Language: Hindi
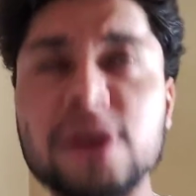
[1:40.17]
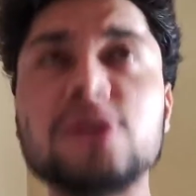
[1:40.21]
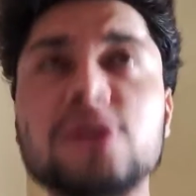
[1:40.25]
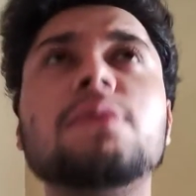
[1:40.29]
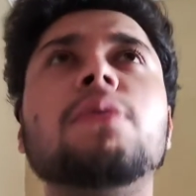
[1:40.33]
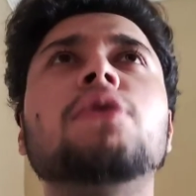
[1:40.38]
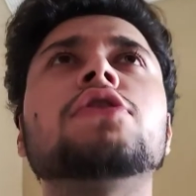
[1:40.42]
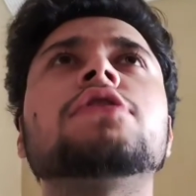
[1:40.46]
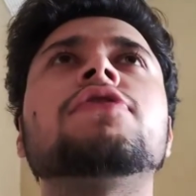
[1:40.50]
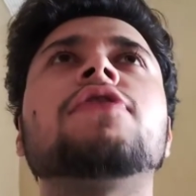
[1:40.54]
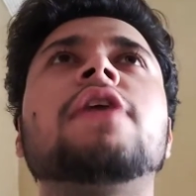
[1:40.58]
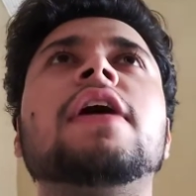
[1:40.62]
ये
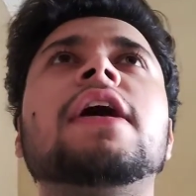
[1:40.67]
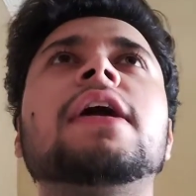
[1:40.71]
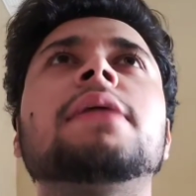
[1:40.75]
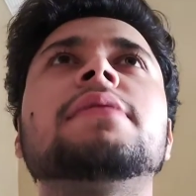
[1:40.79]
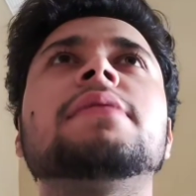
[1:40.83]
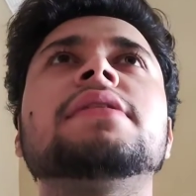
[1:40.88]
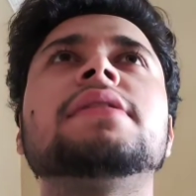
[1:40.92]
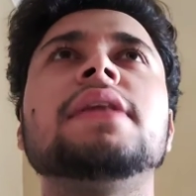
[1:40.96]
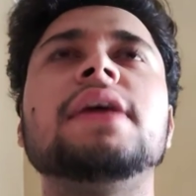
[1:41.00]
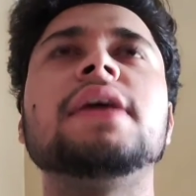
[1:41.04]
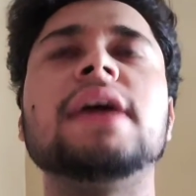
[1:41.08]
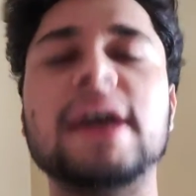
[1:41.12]
तो बहुत फाड़
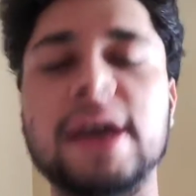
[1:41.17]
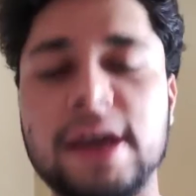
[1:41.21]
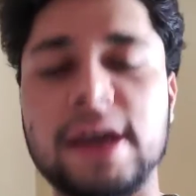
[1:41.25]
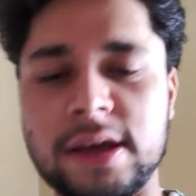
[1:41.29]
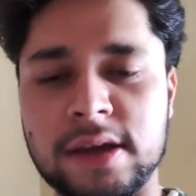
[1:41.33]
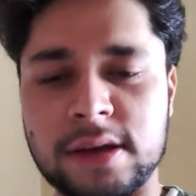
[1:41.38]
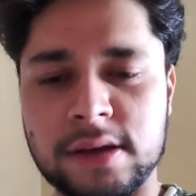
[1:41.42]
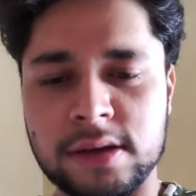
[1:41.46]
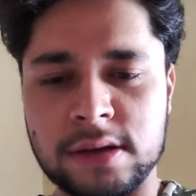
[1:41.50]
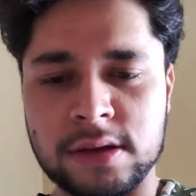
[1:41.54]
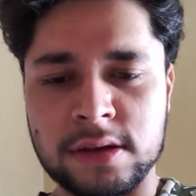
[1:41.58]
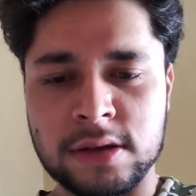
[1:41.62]
बंदी है
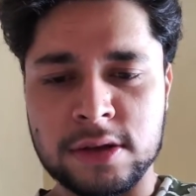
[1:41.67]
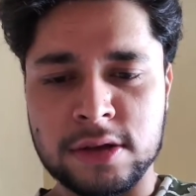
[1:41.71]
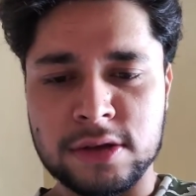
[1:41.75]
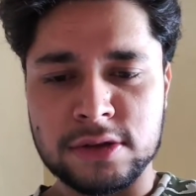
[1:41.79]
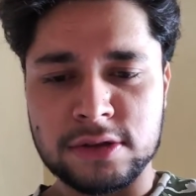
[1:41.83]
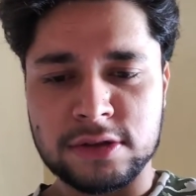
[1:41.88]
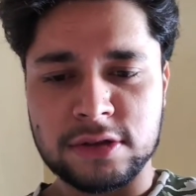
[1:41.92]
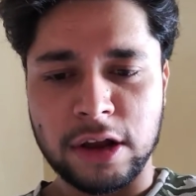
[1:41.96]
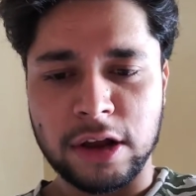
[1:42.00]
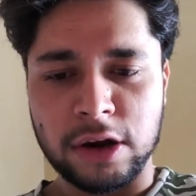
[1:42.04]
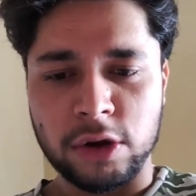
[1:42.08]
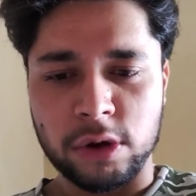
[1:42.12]

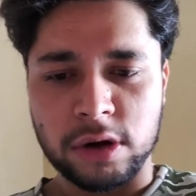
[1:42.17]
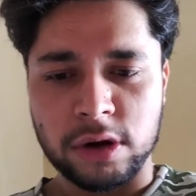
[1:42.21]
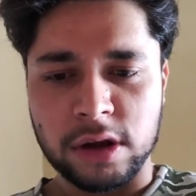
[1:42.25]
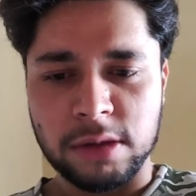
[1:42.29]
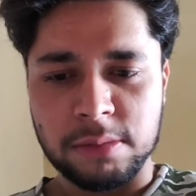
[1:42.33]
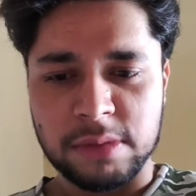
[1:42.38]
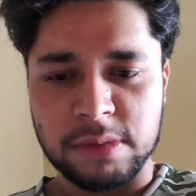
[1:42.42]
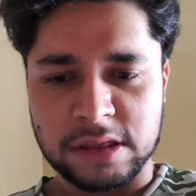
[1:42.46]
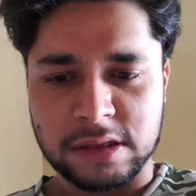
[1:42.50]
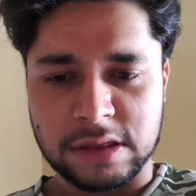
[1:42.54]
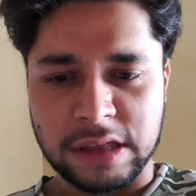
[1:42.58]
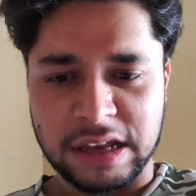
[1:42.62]

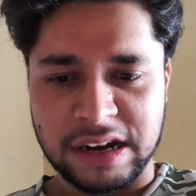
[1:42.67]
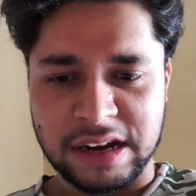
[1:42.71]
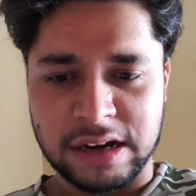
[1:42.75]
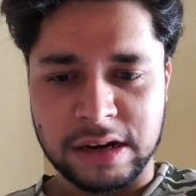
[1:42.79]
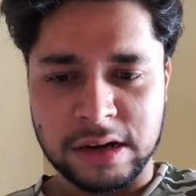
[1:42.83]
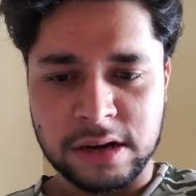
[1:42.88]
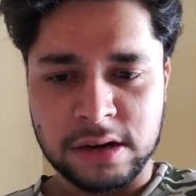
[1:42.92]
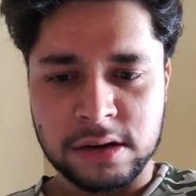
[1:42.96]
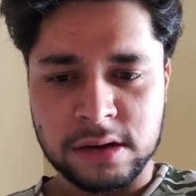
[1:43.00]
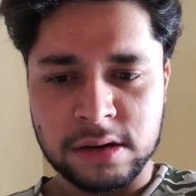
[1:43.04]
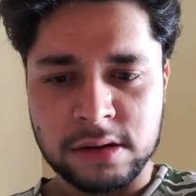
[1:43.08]
सलोनी मित्तल